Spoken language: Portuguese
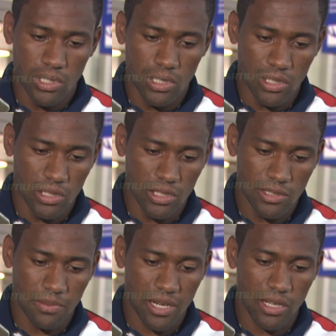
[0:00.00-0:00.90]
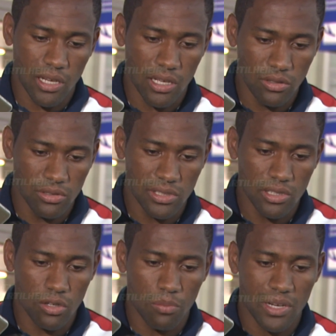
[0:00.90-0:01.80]
e espero que a
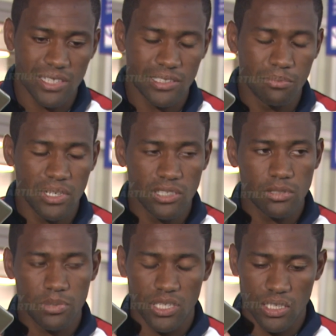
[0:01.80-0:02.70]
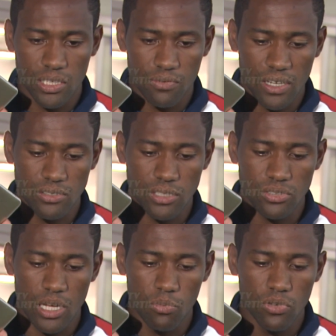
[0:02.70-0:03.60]
torcida compareça em peso, porque vai nos
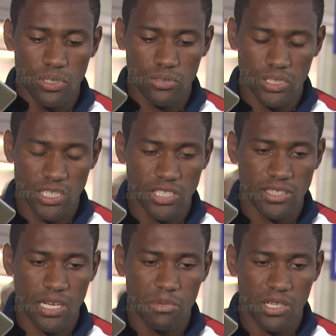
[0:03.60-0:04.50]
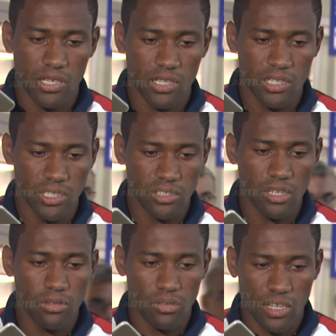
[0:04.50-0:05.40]
ajudar muito e a gente sabe que a gente
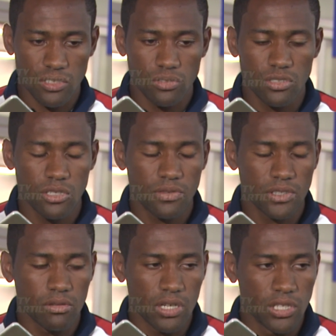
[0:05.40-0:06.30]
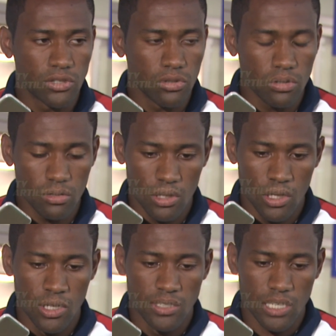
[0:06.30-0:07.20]
tem totais condições de fazer um grande jogo.
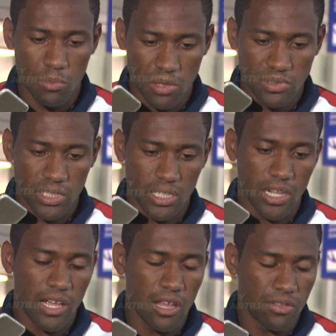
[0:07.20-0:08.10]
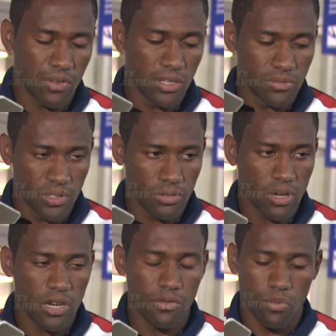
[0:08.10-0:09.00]
Sabemos que né, eles vêm de
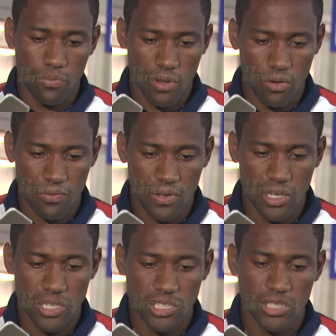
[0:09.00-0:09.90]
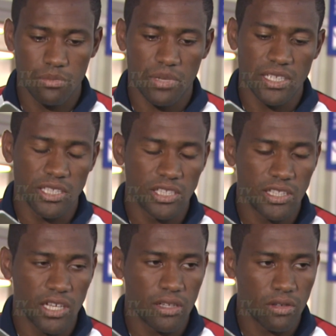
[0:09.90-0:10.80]
vitória, vão vir confiante, mas a gente
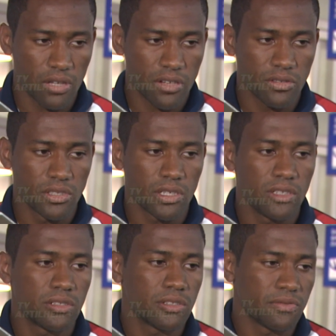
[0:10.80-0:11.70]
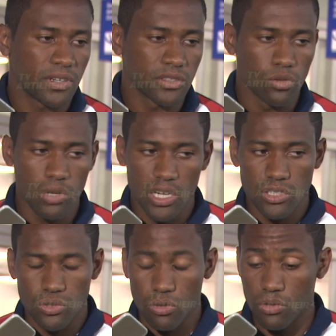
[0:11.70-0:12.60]
tem totais condições de fazer um
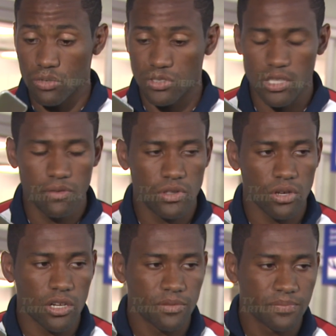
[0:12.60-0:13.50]
grande jogo e conseguir a vitória.